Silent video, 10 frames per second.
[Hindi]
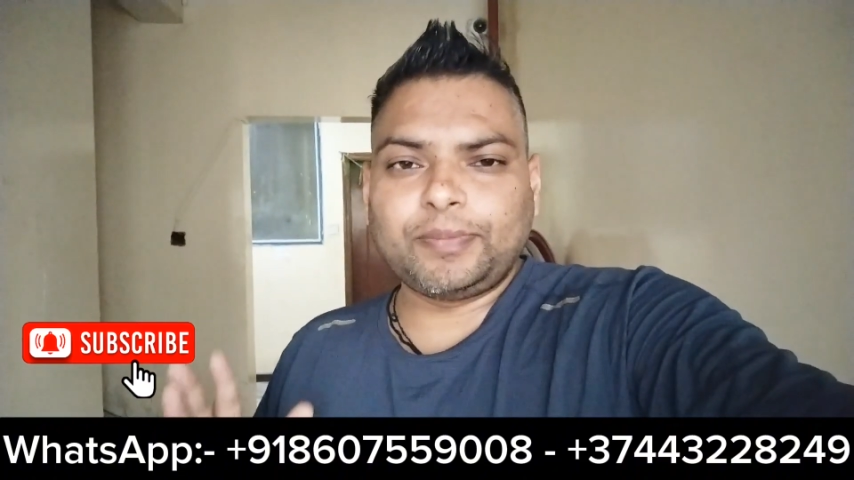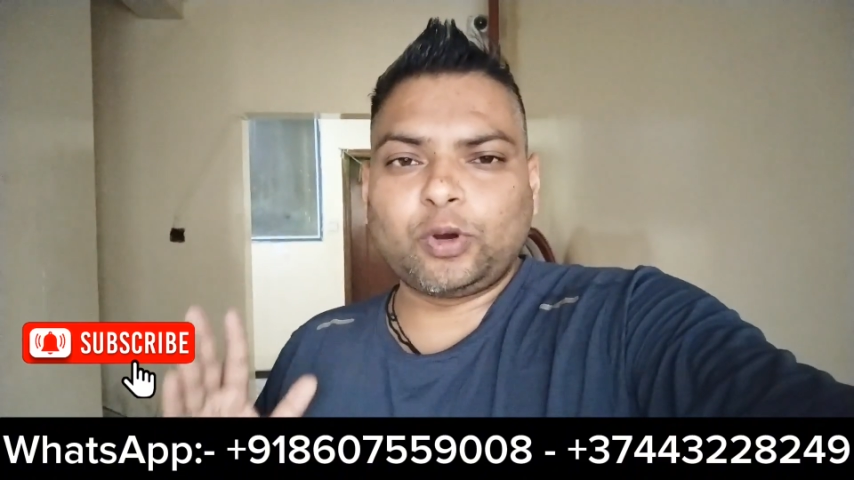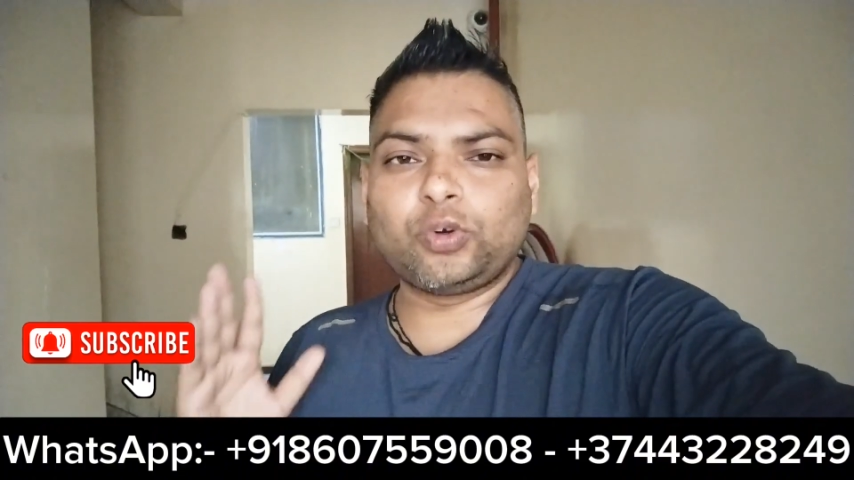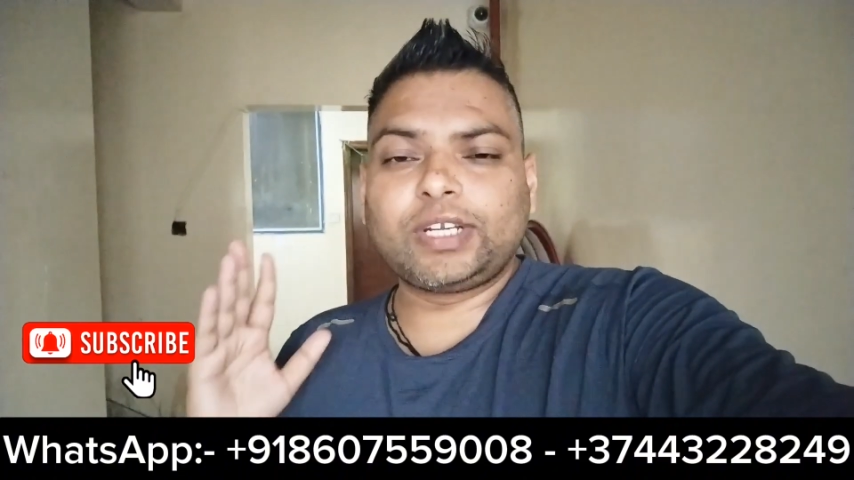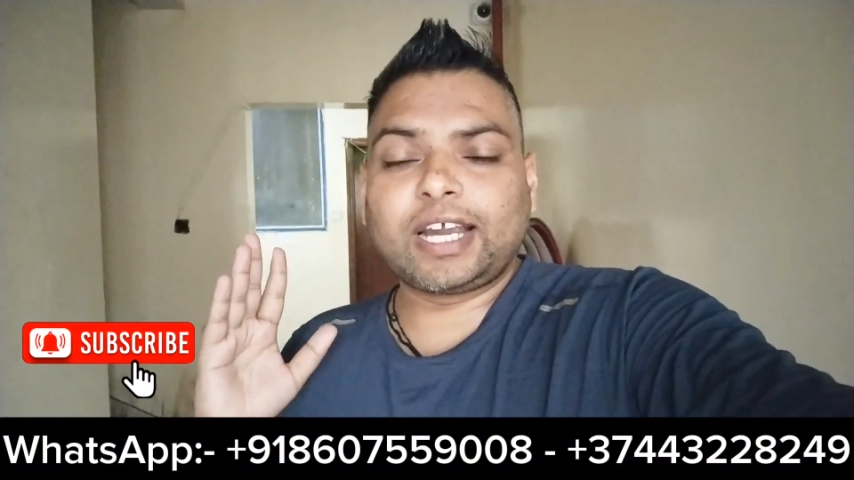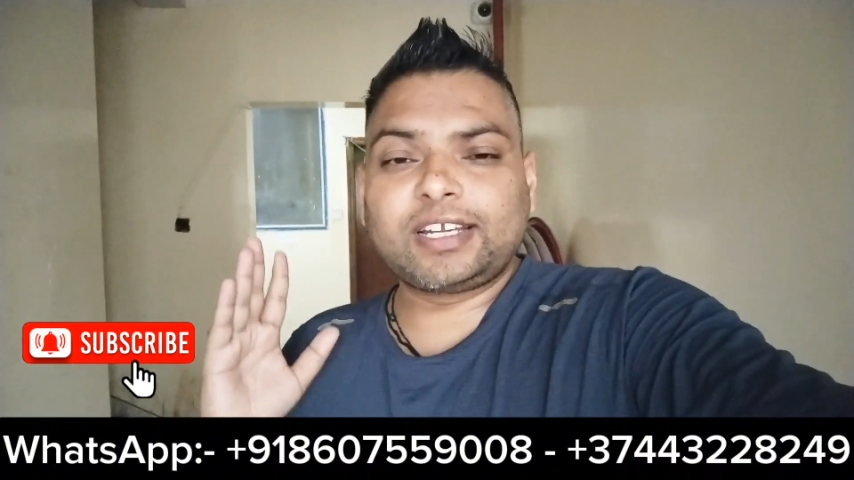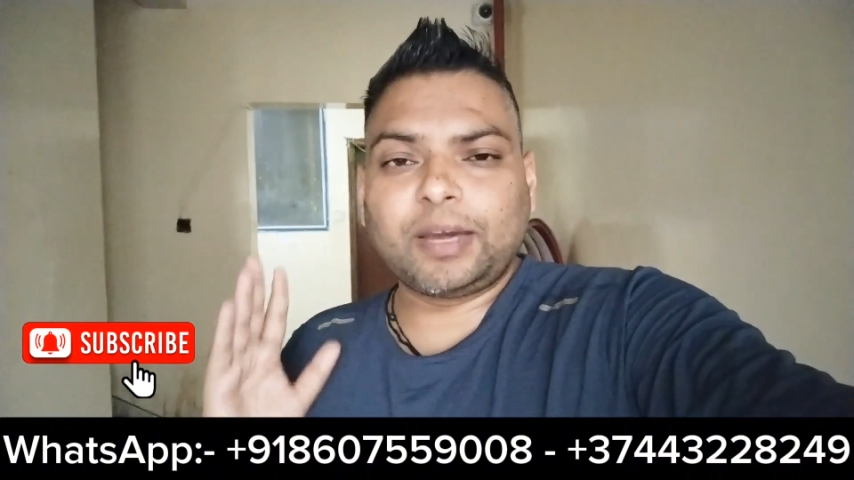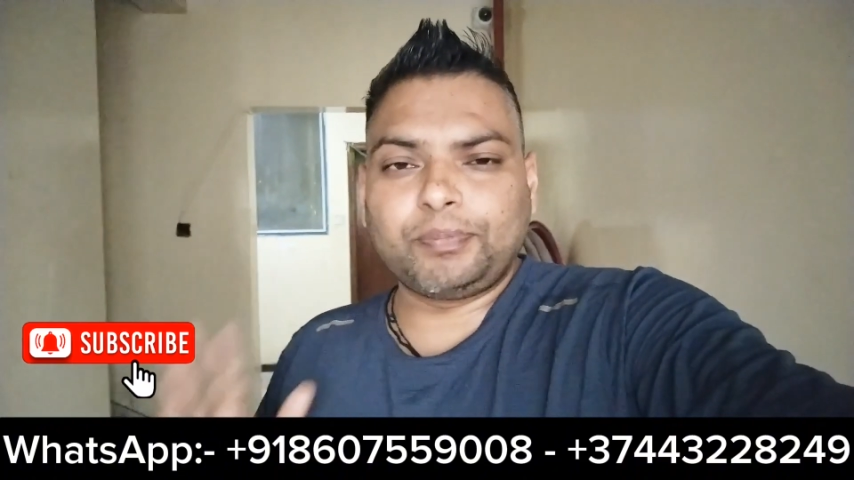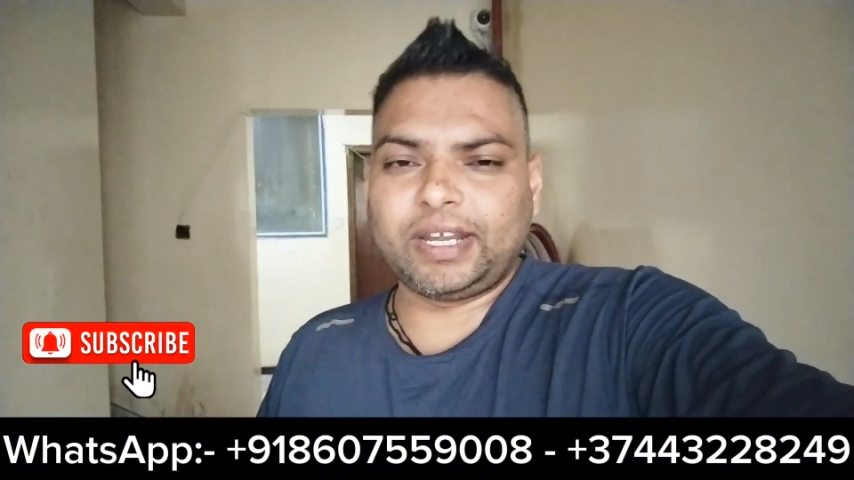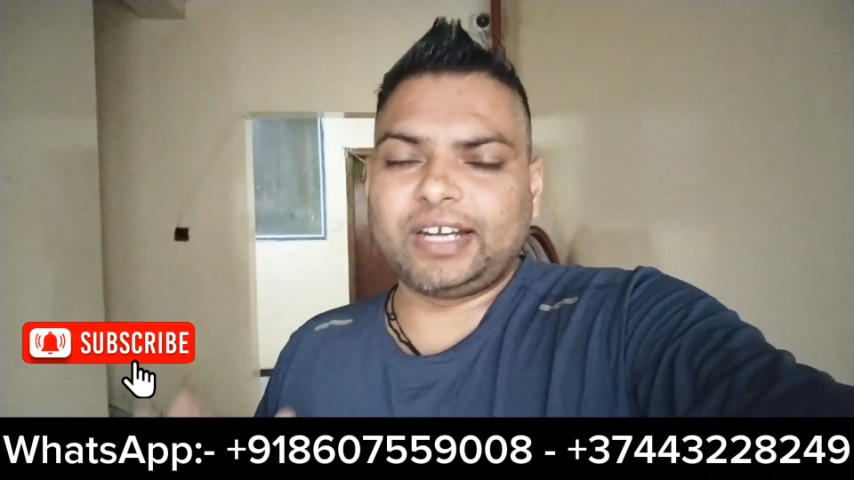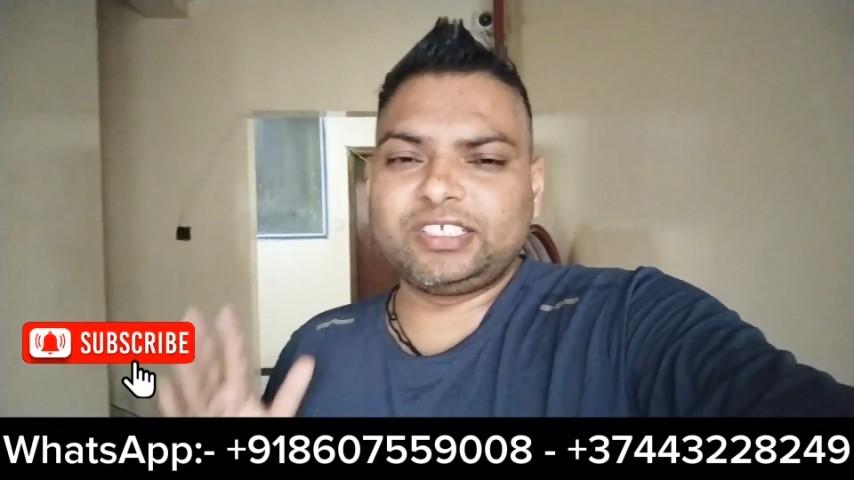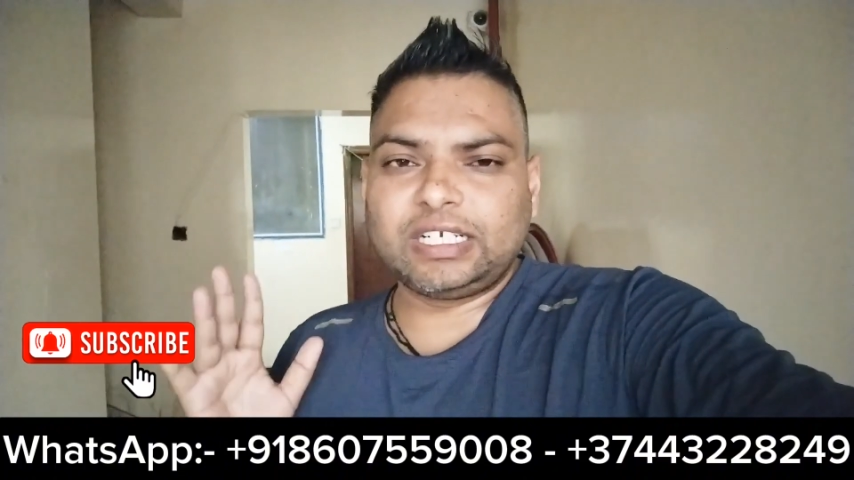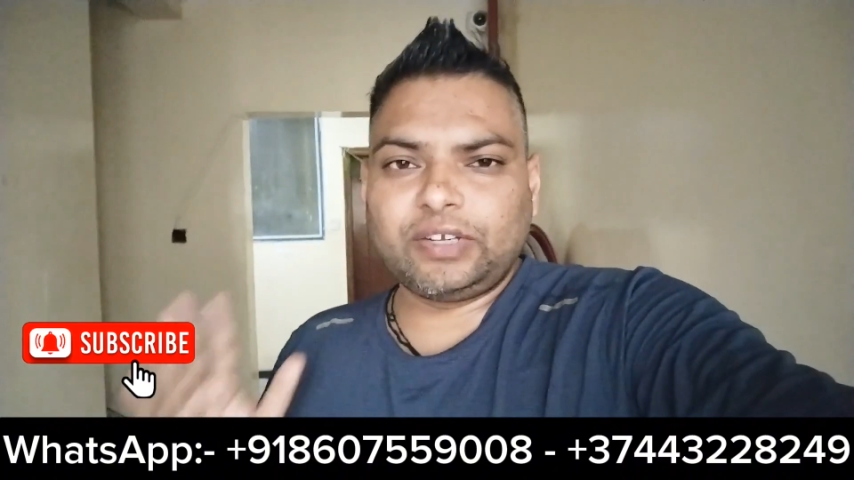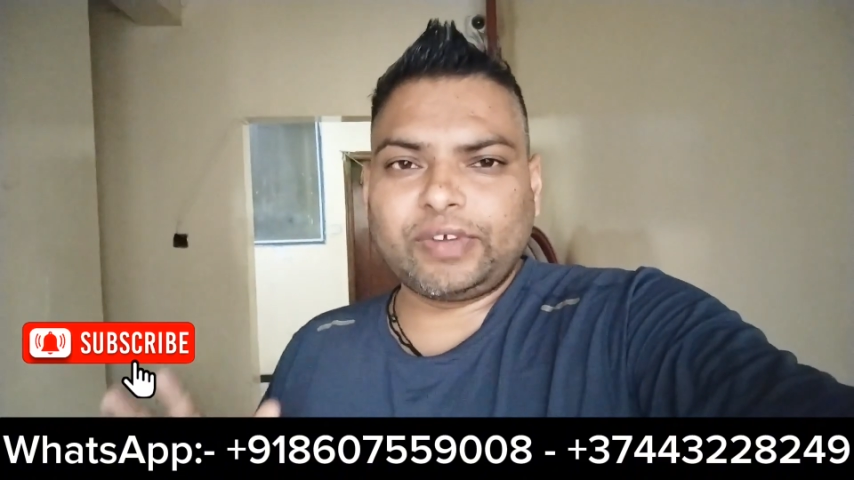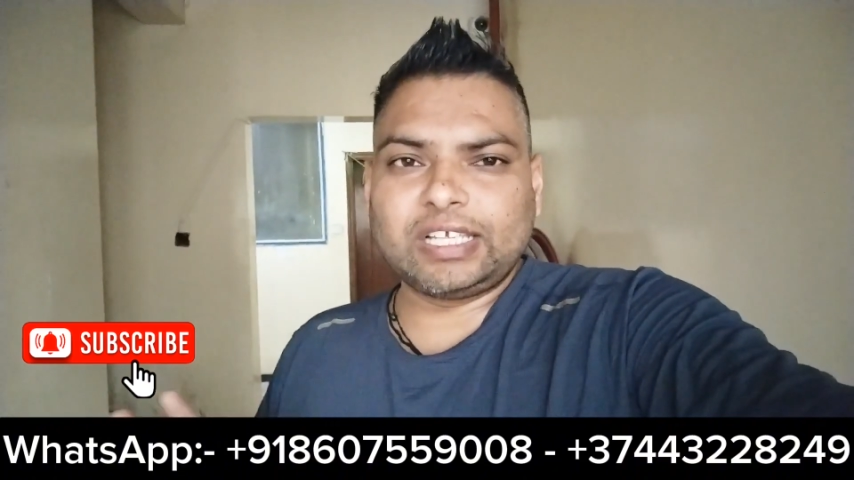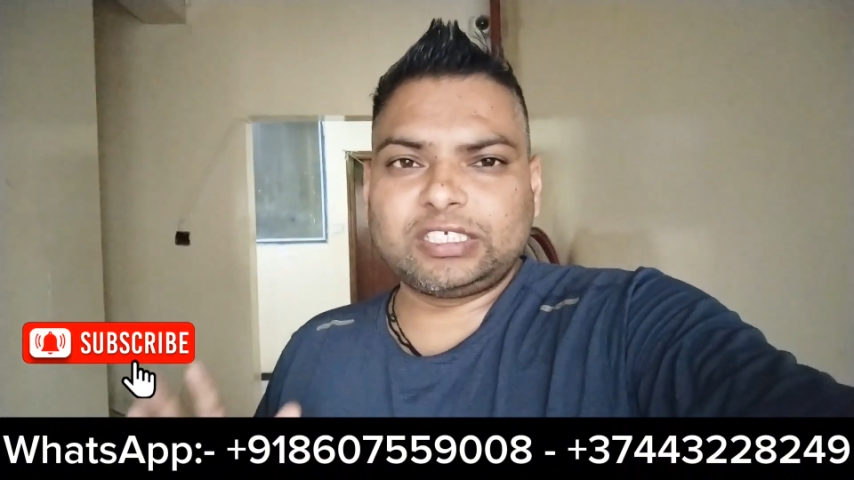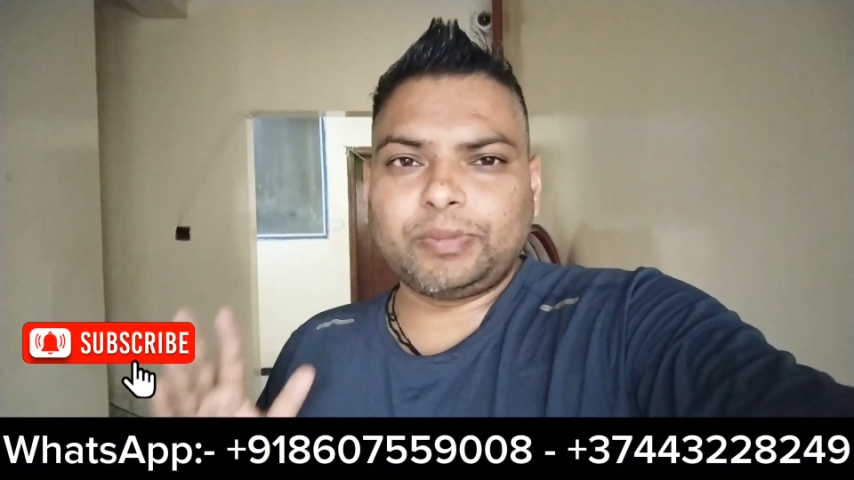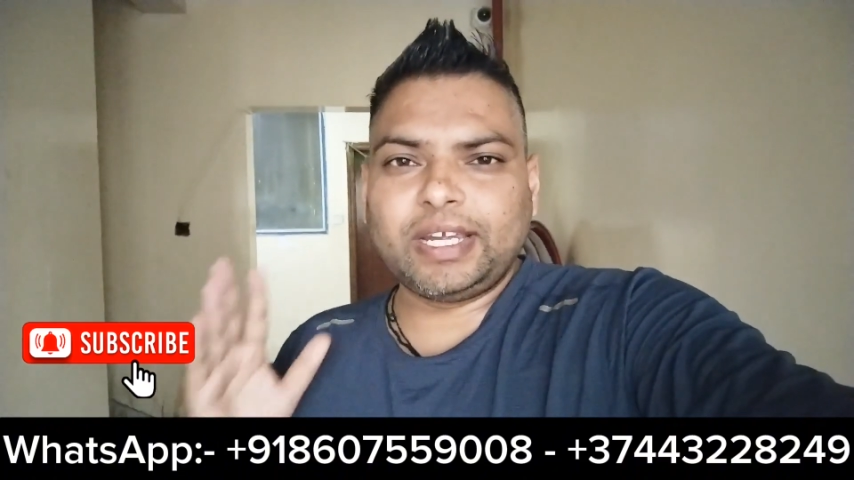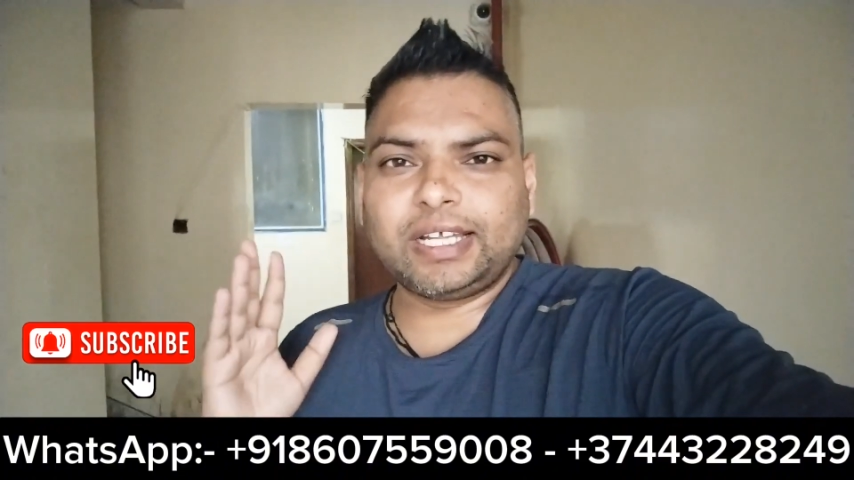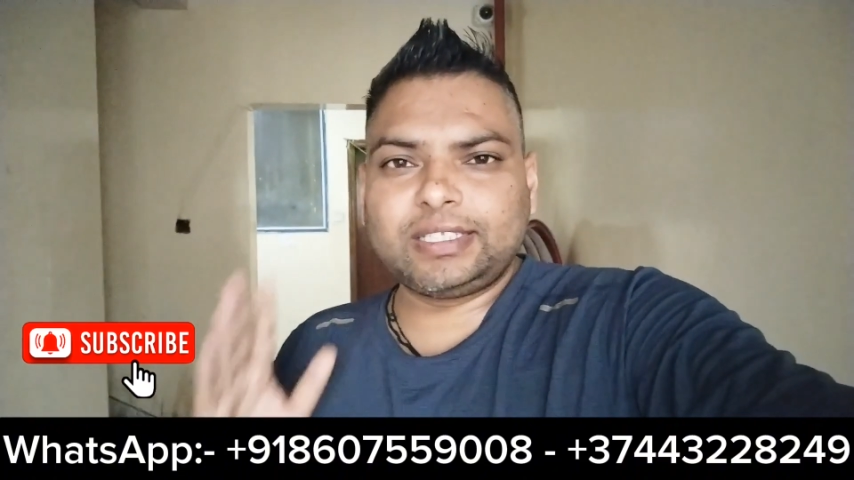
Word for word: से हमें कॉन्टैक्ट आप करें अर्जेंट वैकेंसी भाई